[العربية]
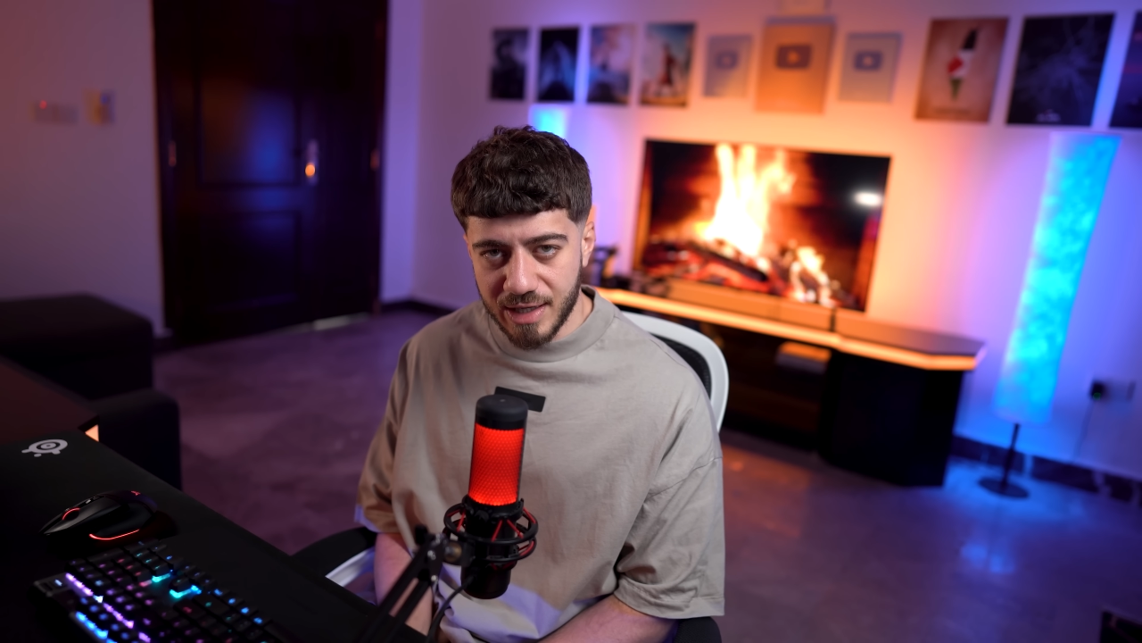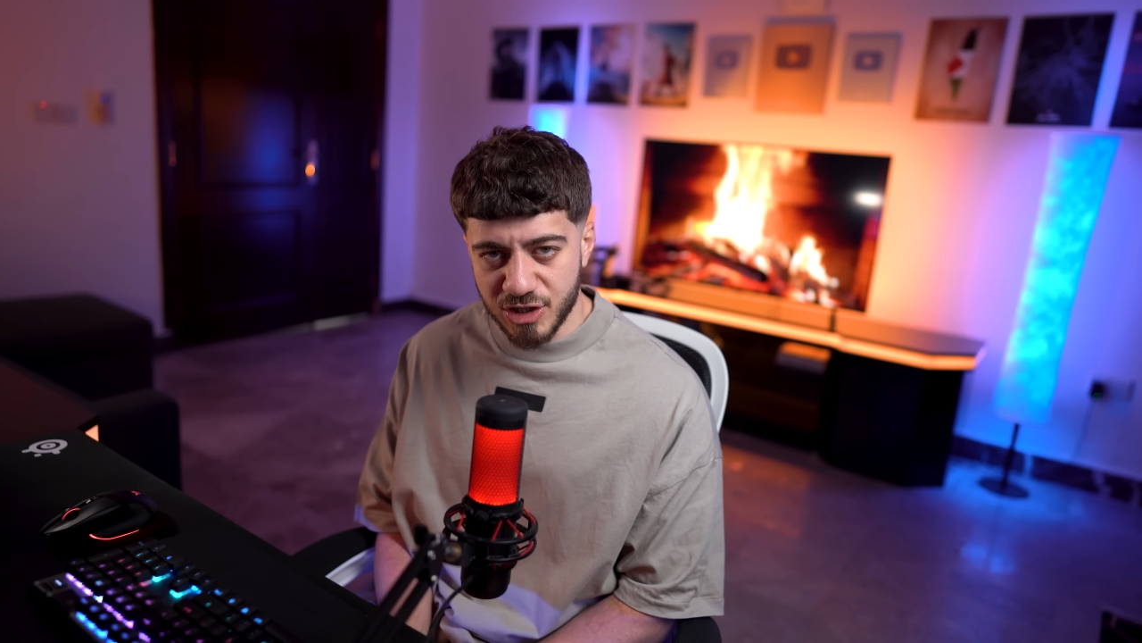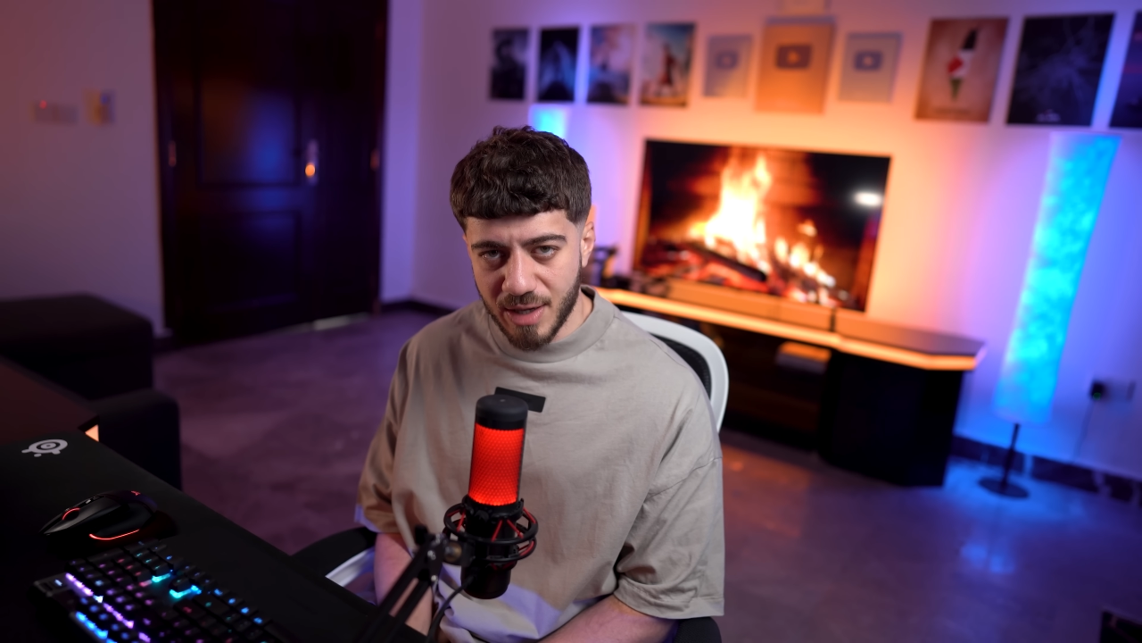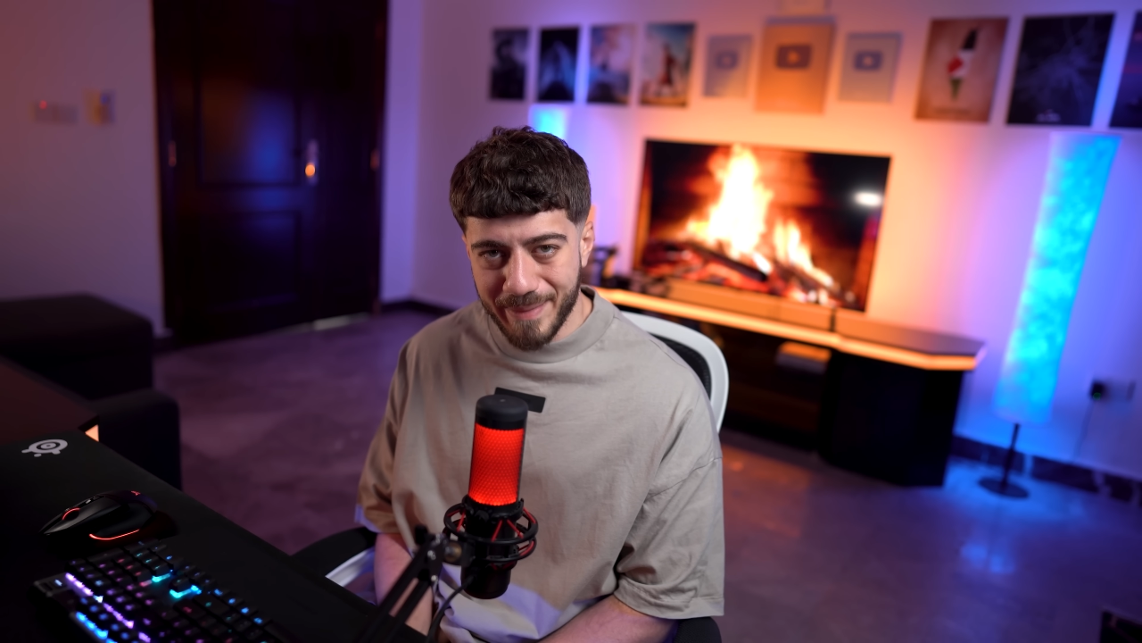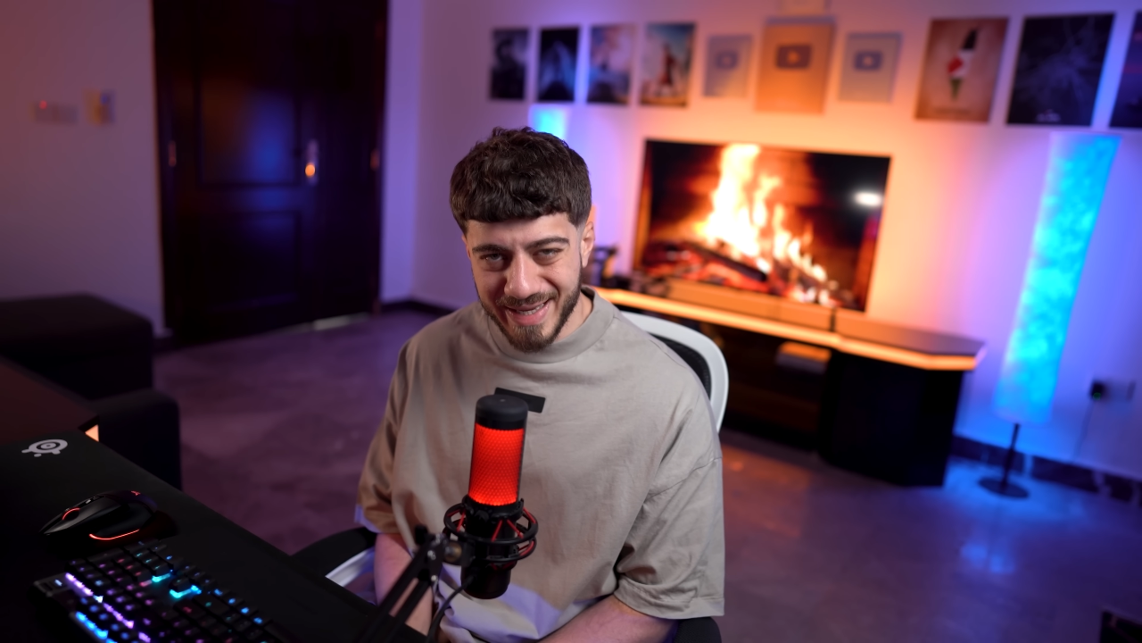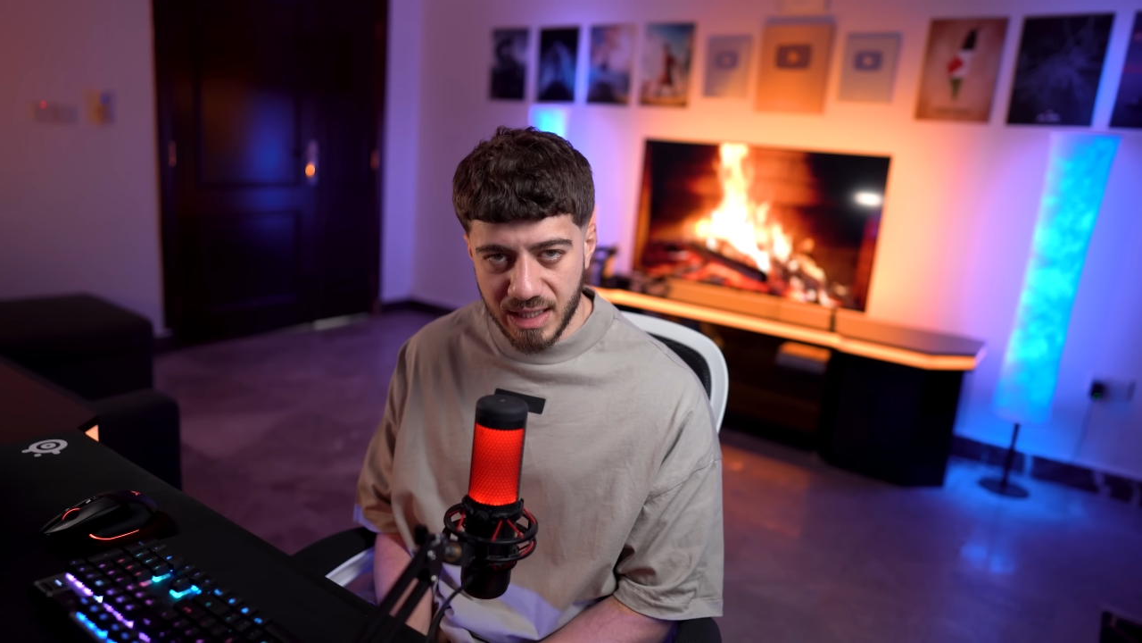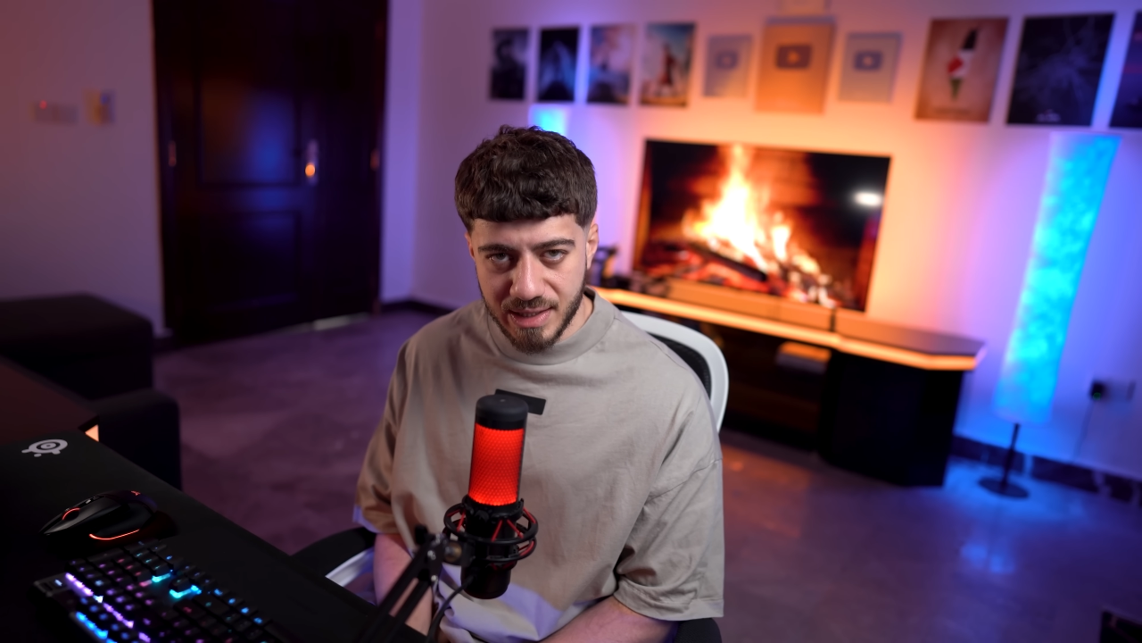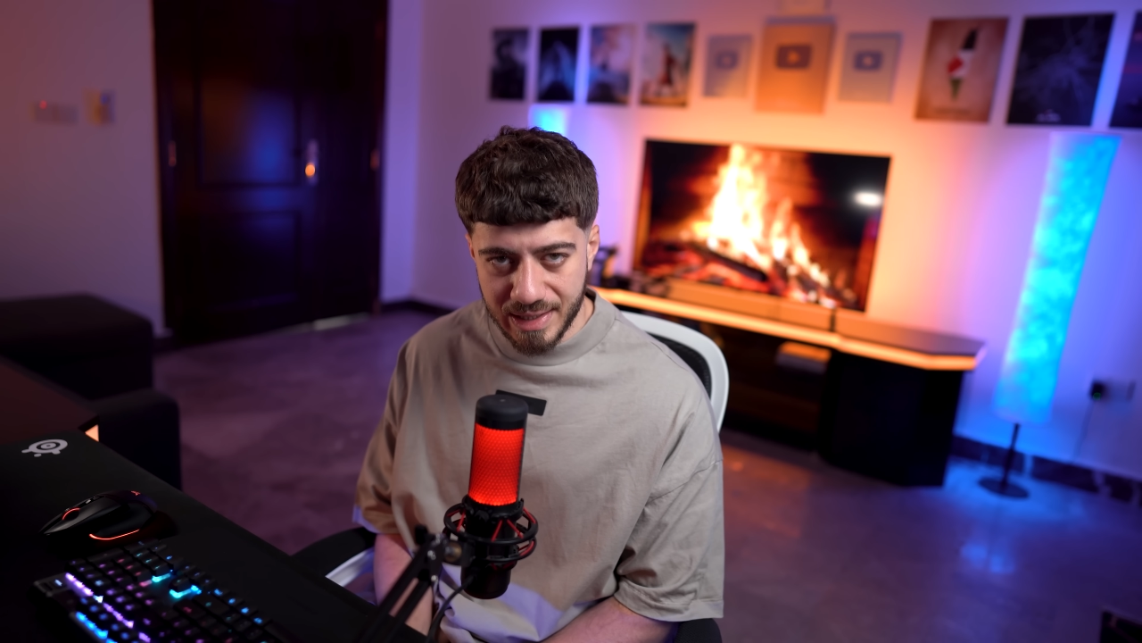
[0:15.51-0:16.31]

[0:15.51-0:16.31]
عشان ما يحكي